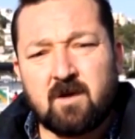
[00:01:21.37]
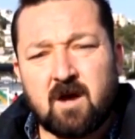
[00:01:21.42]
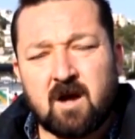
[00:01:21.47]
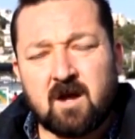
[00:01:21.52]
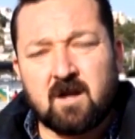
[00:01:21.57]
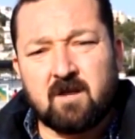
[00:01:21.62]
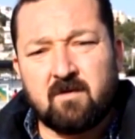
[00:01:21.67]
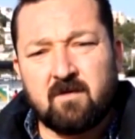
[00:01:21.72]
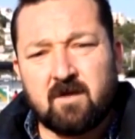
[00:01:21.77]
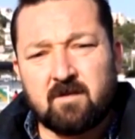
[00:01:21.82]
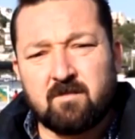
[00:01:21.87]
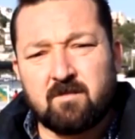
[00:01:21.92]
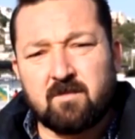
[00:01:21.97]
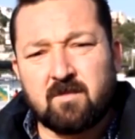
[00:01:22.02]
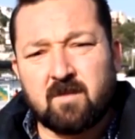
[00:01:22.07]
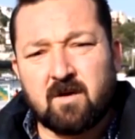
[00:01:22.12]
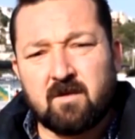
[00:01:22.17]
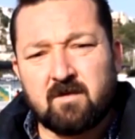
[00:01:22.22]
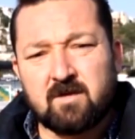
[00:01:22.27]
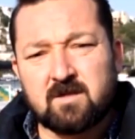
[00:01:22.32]
Karnaval
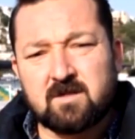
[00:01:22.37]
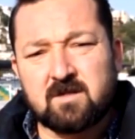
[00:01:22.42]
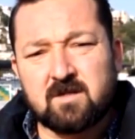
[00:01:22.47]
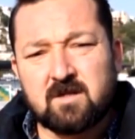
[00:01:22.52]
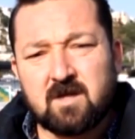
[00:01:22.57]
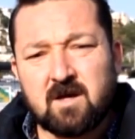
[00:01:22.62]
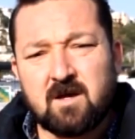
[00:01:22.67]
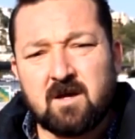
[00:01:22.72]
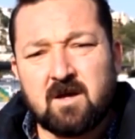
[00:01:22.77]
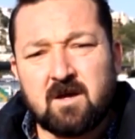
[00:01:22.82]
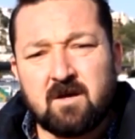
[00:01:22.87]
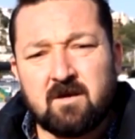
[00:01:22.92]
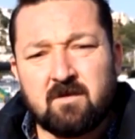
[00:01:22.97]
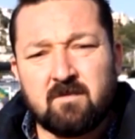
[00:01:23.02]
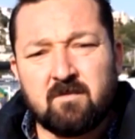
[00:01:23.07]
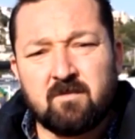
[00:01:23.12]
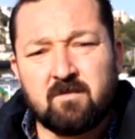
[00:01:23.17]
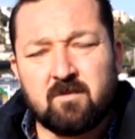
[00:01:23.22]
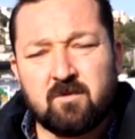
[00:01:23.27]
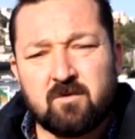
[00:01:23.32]
havasında
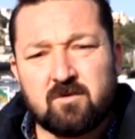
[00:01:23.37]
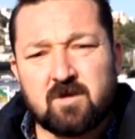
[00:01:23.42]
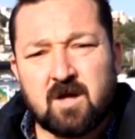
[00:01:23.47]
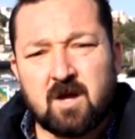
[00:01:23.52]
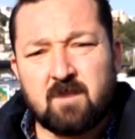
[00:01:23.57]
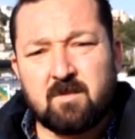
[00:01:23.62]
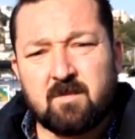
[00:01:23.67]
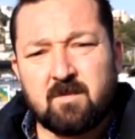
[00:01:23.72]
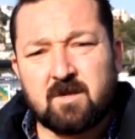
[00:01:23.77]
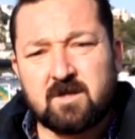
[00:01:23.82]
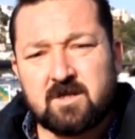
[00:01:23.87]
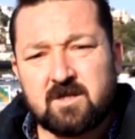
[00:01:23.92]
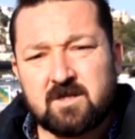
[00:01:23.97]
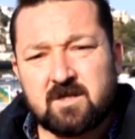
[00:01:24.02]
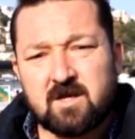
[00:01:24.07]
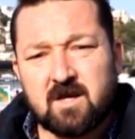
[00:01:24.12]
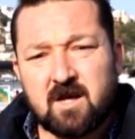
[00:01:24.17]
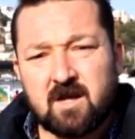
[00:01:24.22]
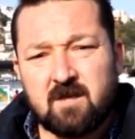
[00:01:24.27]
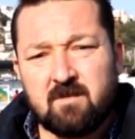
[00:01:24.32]
güzel bir maç
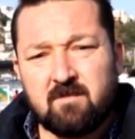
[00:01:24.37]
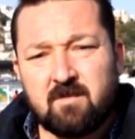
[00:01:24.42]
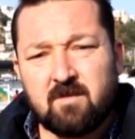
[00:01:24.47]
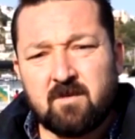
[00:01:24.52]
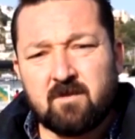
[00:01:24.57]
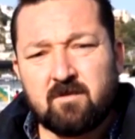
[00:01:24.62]
izleyelim.